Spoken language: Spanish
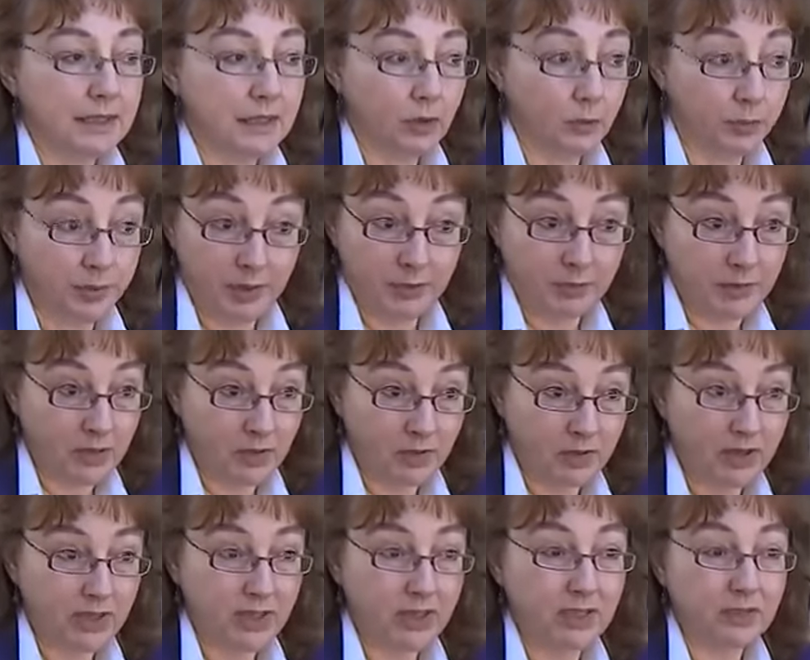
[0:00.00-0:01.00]
lo
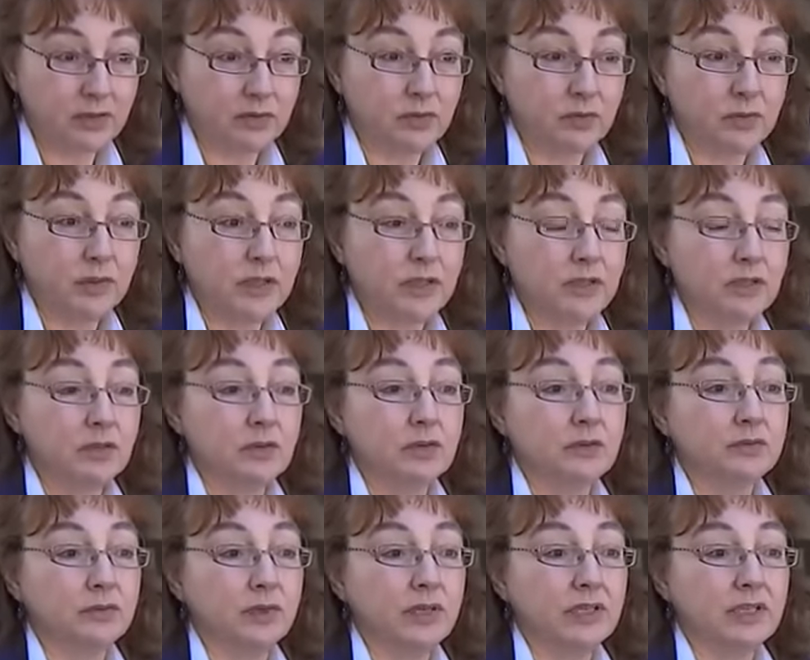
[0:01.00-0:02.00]
primero que tuve
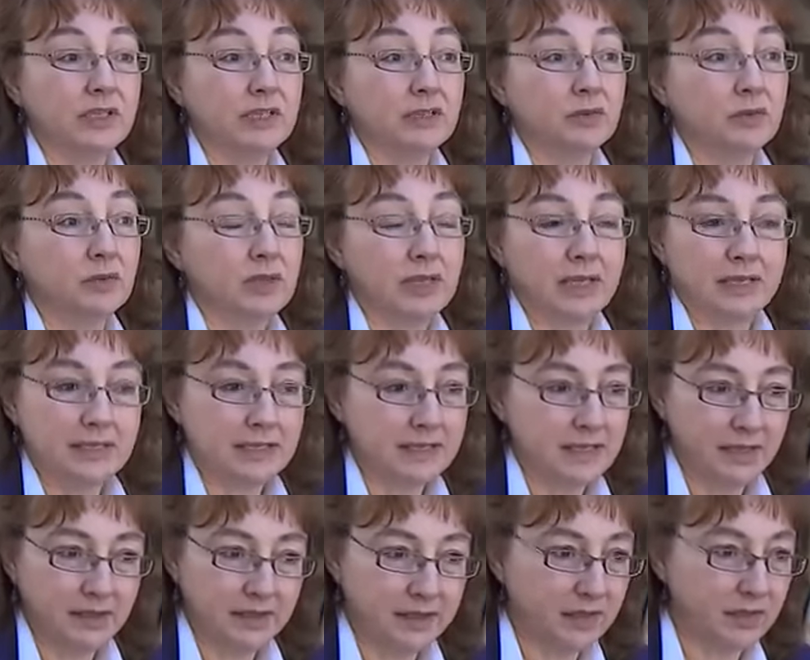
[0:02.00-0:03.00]
yo fue un
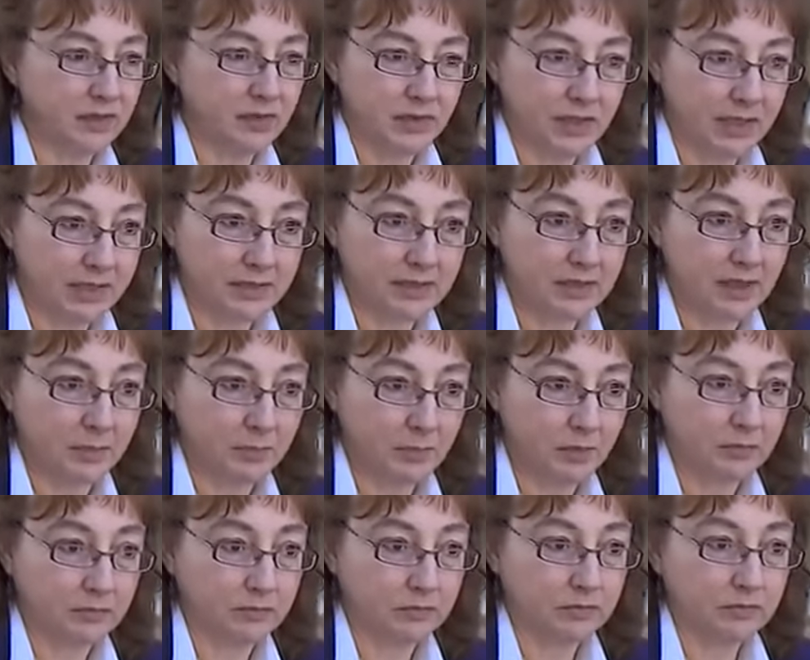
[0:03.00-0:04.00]
cansancio
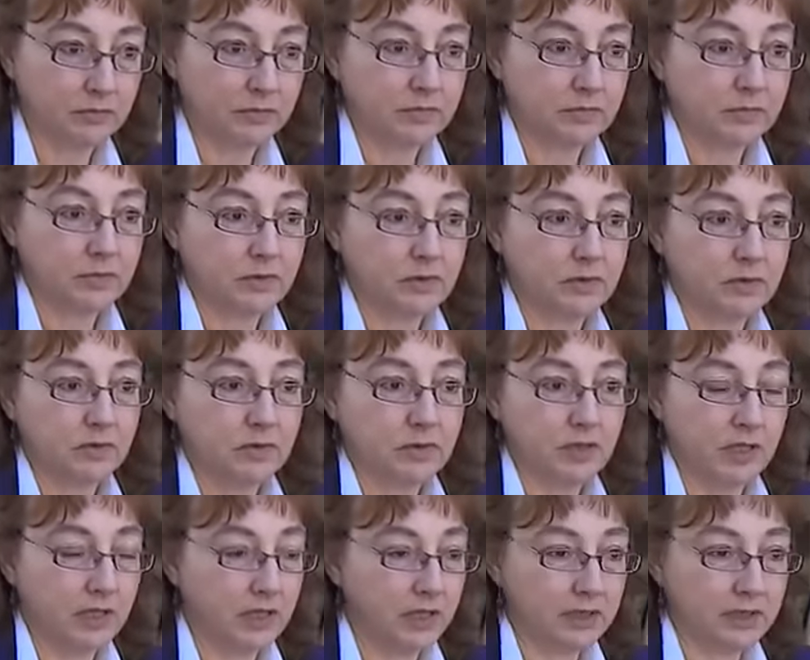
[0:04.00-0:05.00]
extremo.
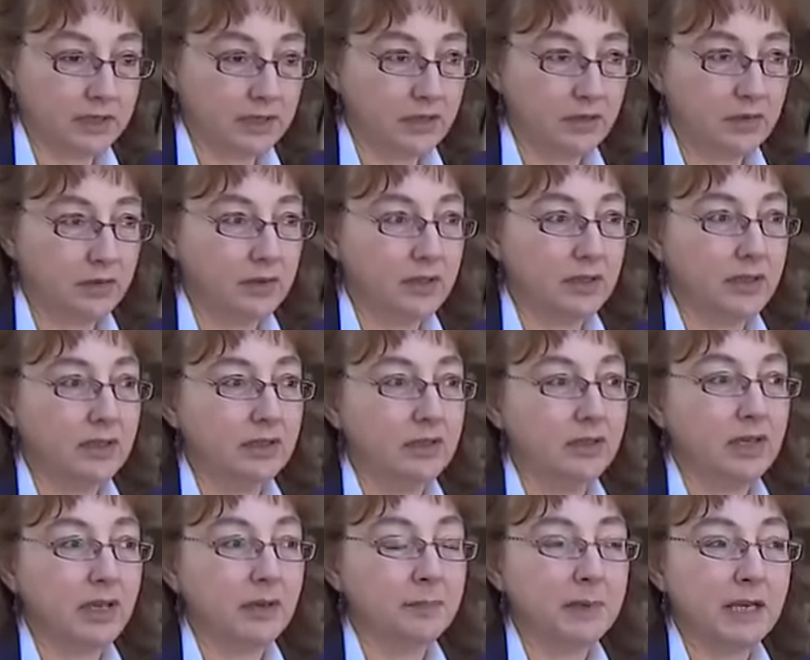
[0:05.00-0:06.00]

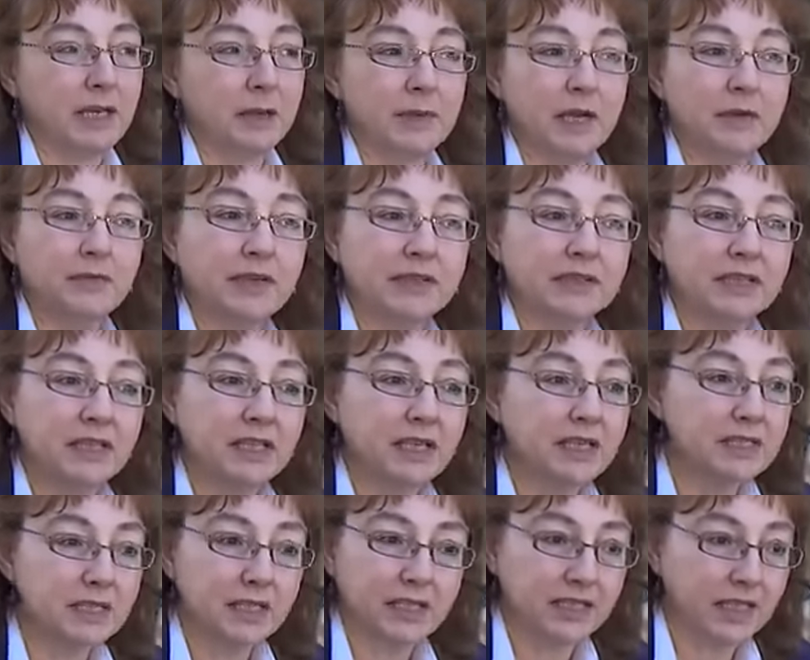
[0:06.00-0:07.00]
la palabra
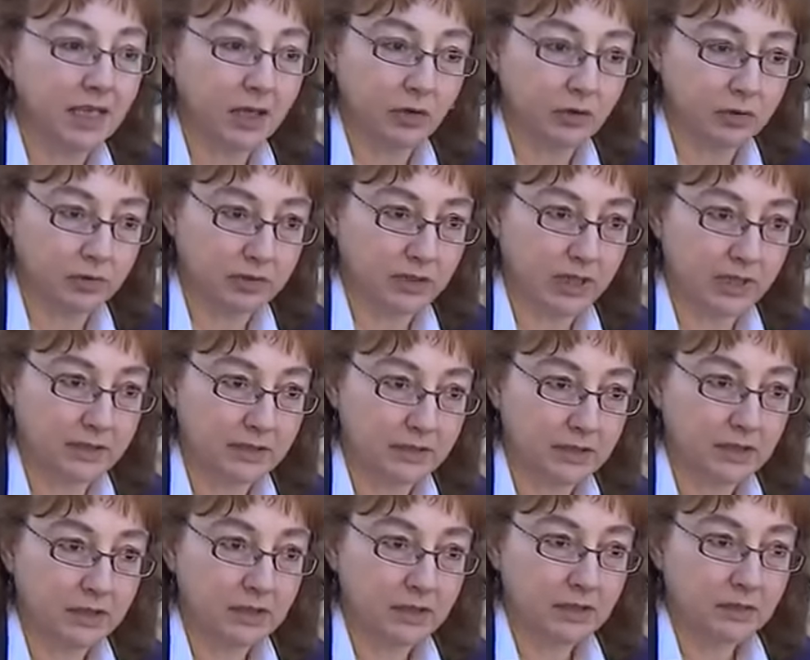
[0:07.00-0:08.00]
fatiga se queda corta,
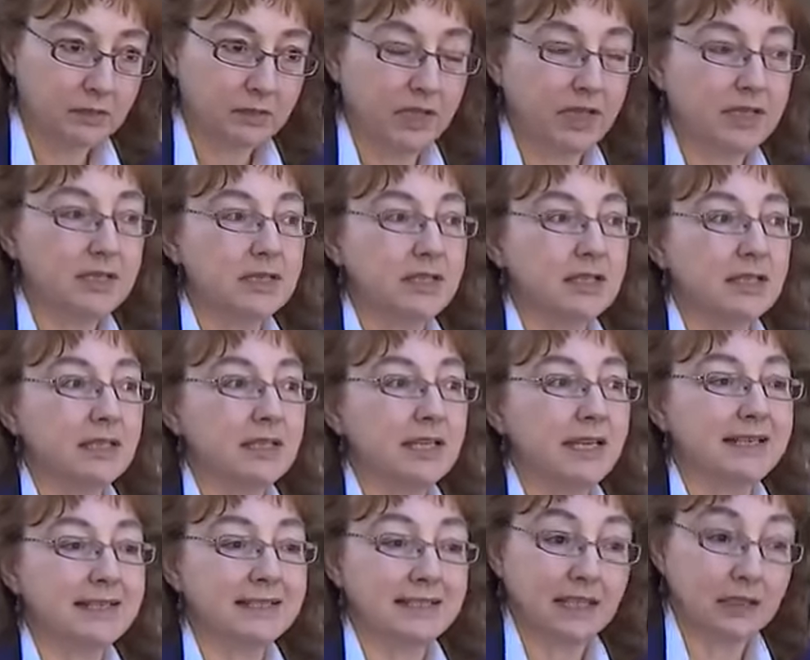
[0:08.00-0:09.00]
pues
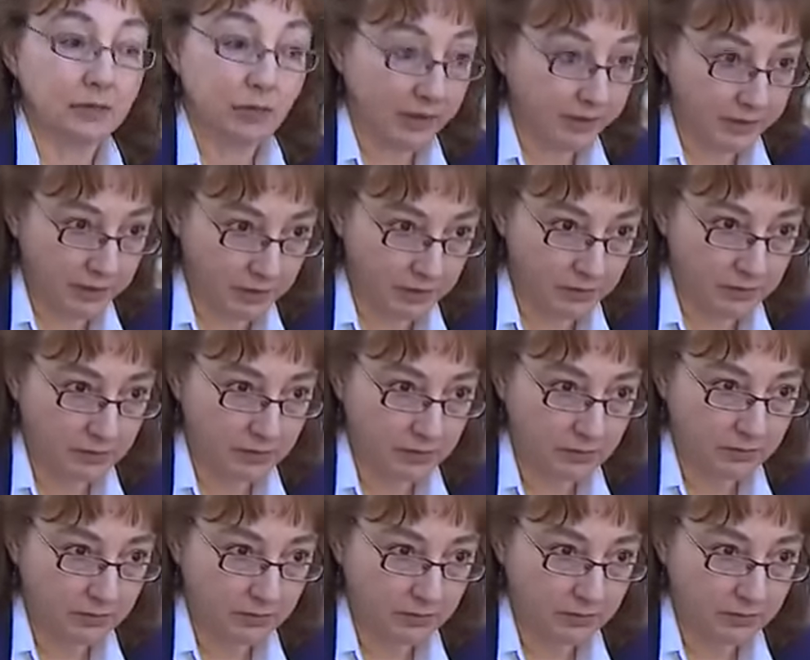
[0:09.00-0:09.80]
extenuación.